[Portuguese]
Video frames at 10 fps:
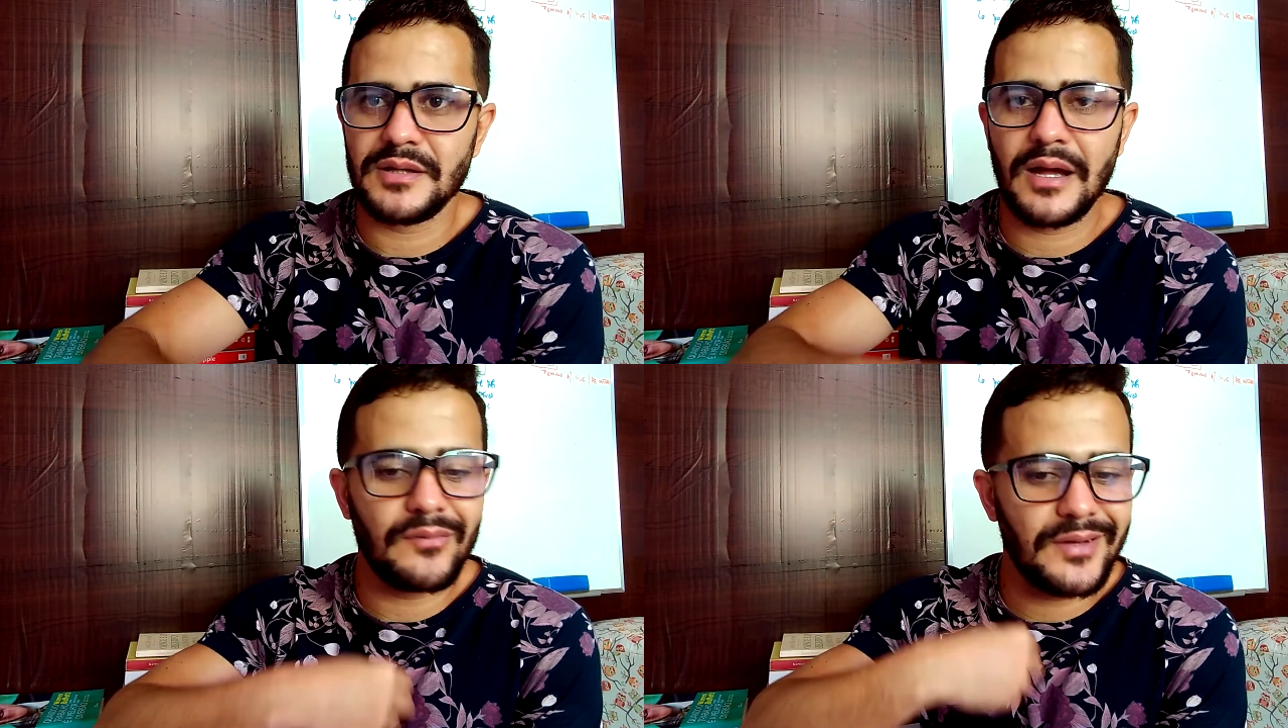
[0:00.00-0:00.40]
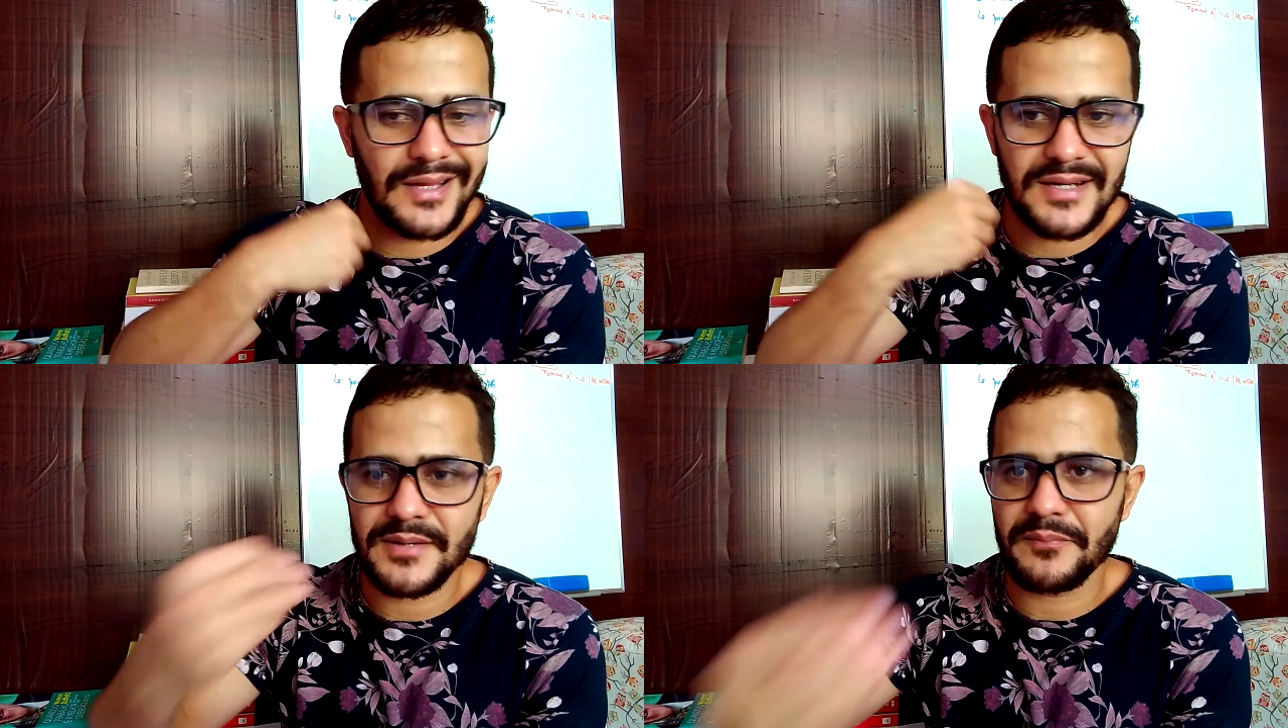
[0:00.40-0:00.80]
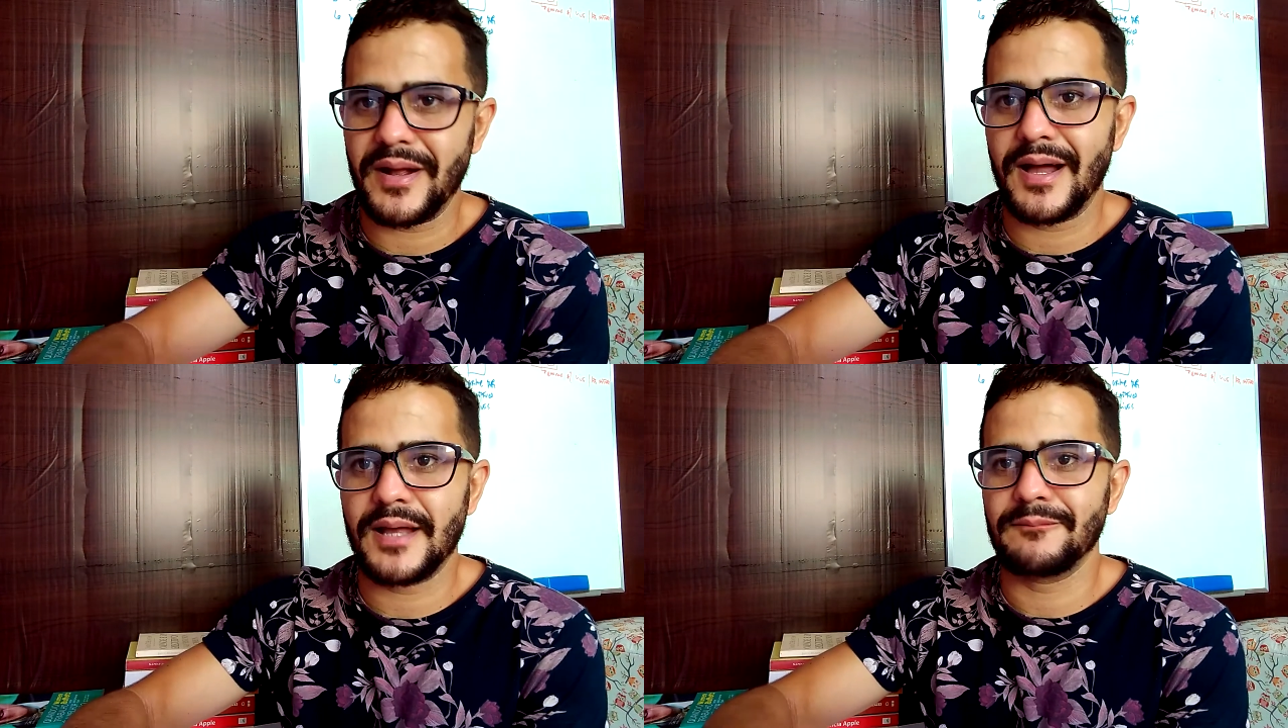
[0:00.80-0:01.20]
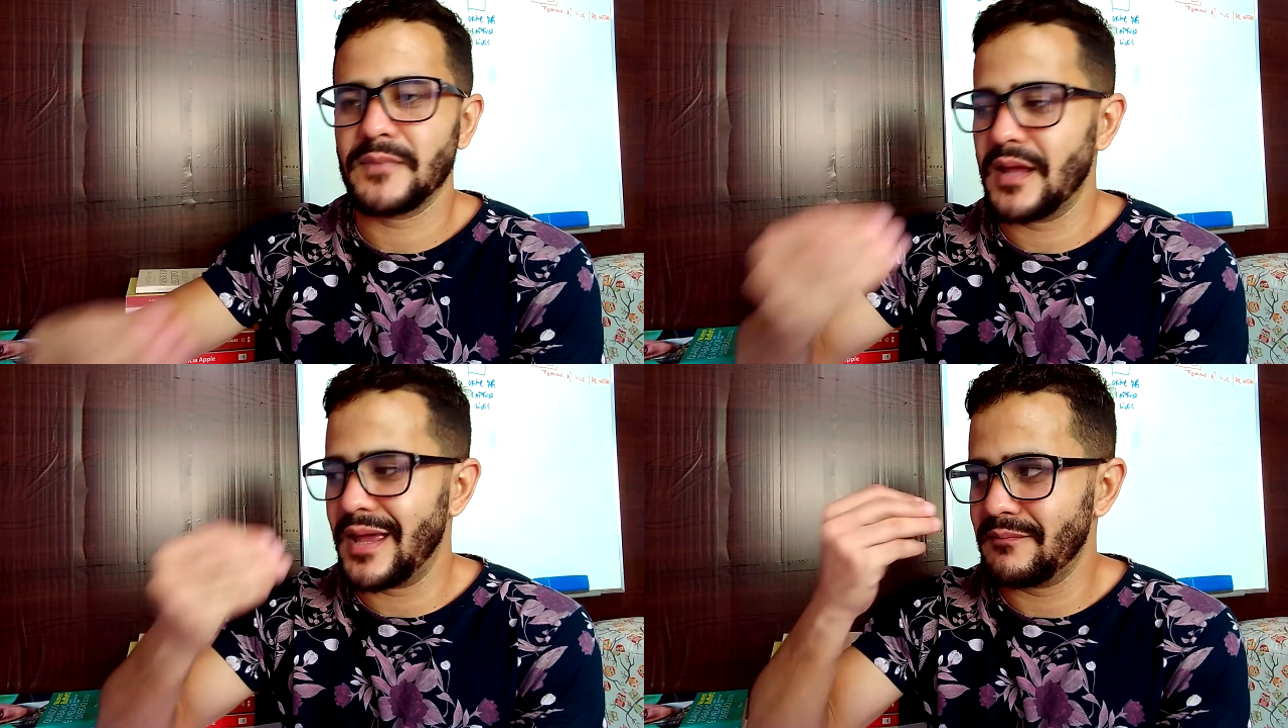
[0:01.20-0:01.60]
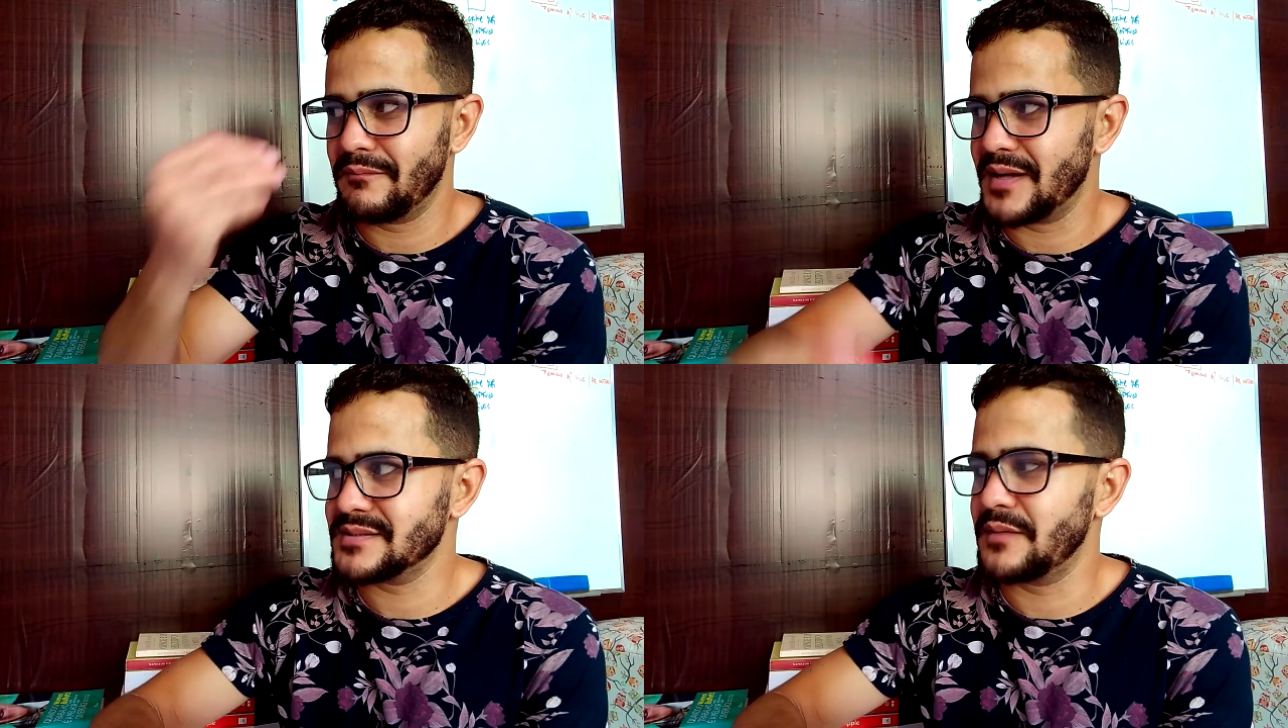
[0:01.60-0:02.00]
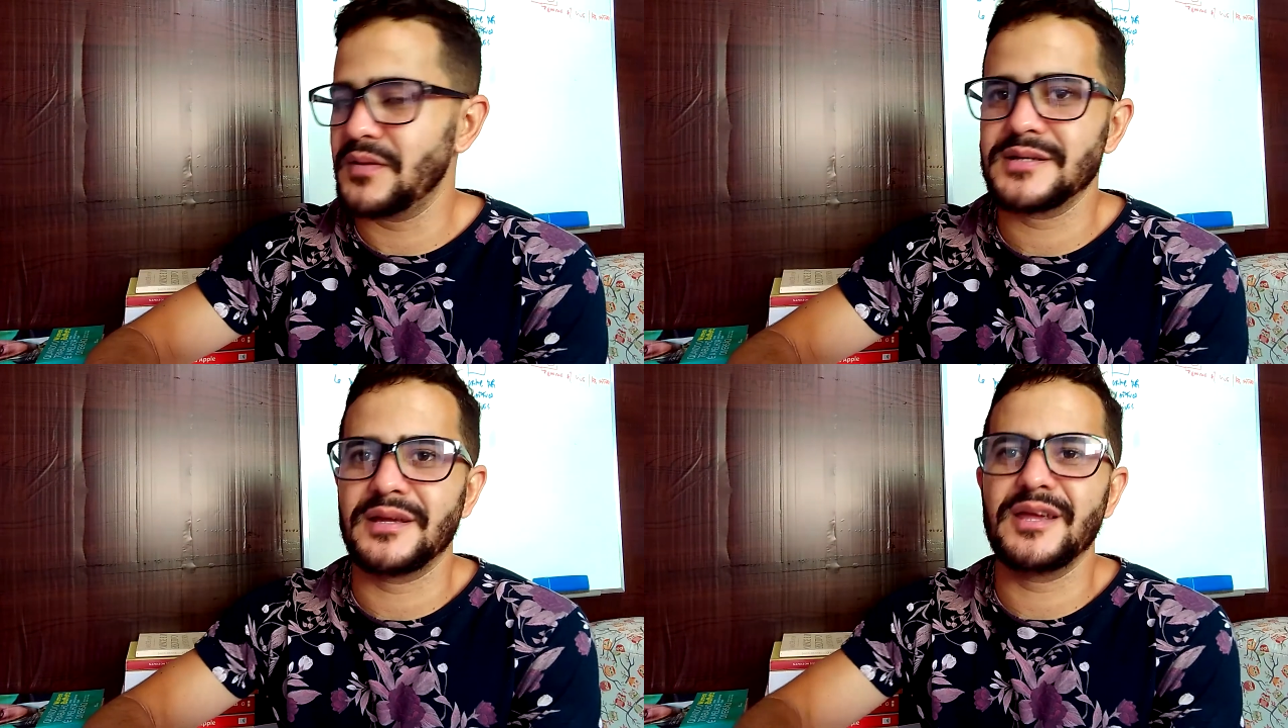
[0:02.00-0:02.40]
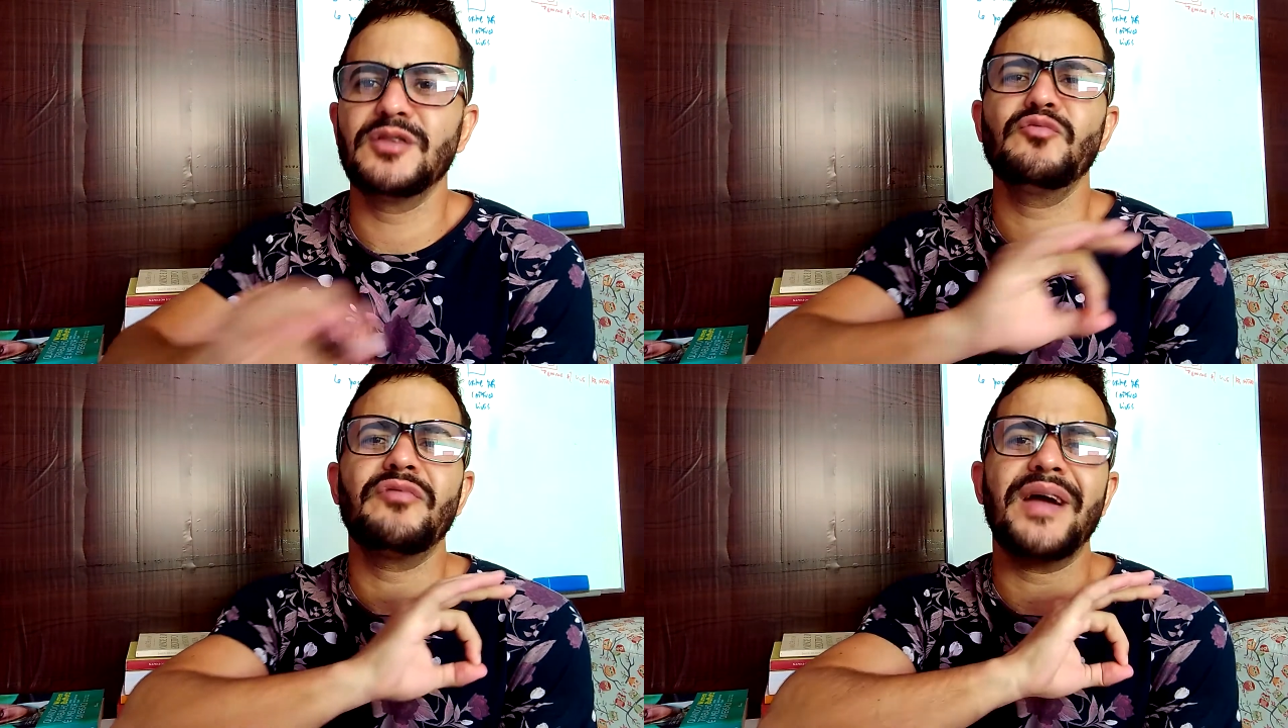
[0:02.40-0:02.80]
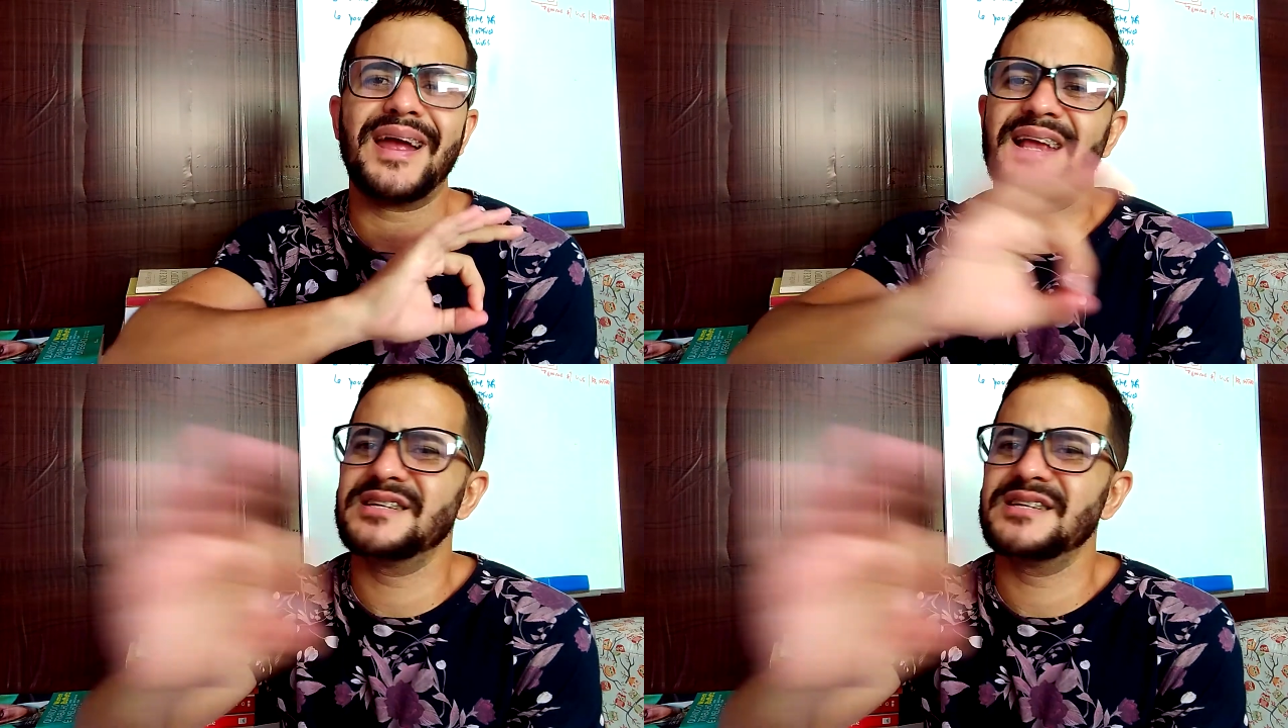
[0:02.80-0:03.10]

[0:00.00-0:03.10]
que está nessa pegada, basicamente. E não é aqueles